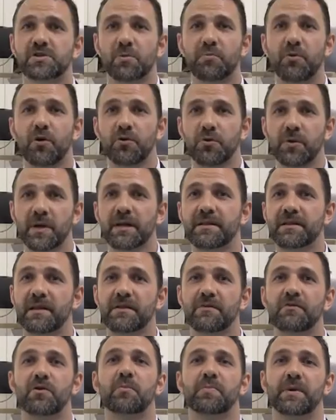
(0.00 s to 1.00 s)
Ce produit a été
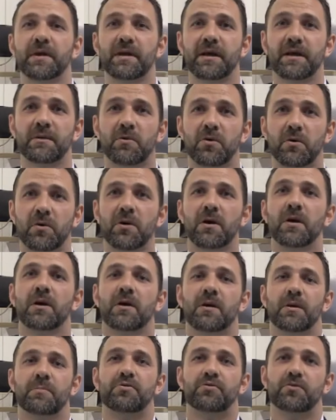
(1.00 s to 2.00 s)
développé également
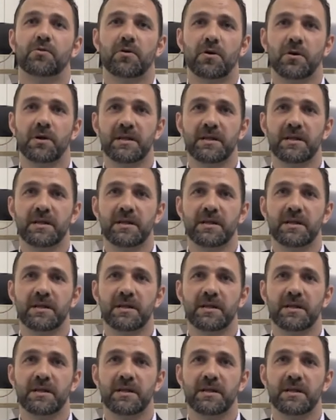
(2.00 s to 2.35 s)
pour